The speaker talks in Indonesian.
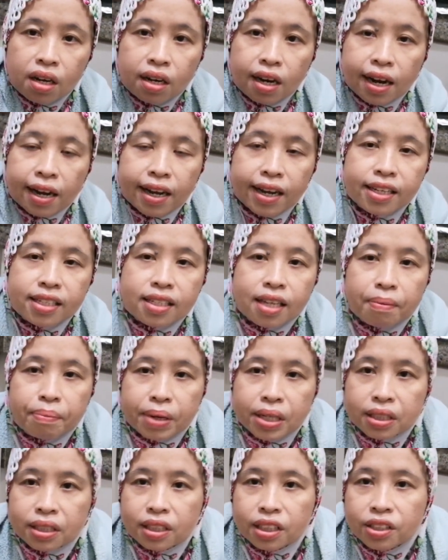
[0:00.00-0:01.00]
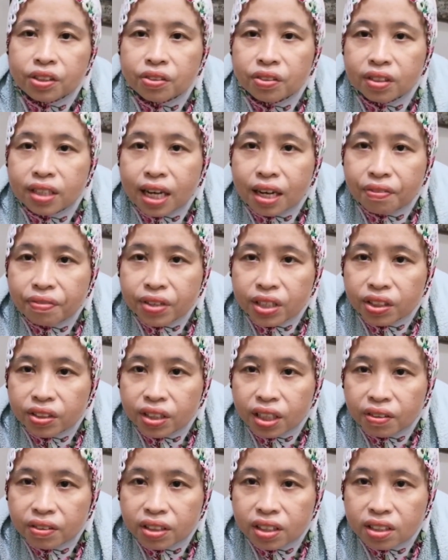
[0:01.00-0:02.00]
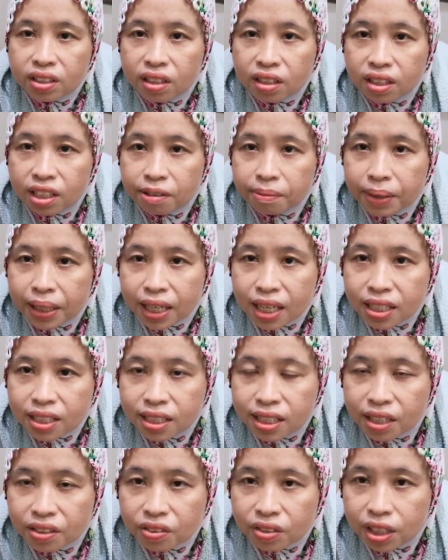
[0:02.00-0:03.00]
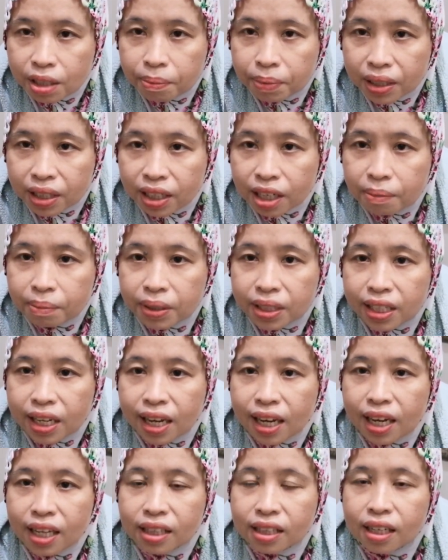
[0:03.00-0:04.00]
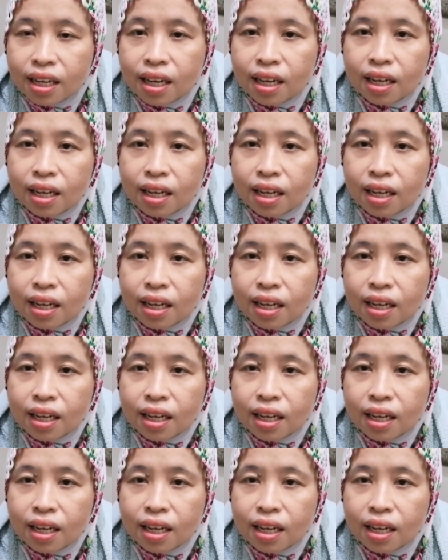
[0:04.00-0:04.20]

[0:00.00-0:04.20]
Oke, nah, sampai sini dulu ya videonya desa Terima kasih yang sudah berkenan melihat.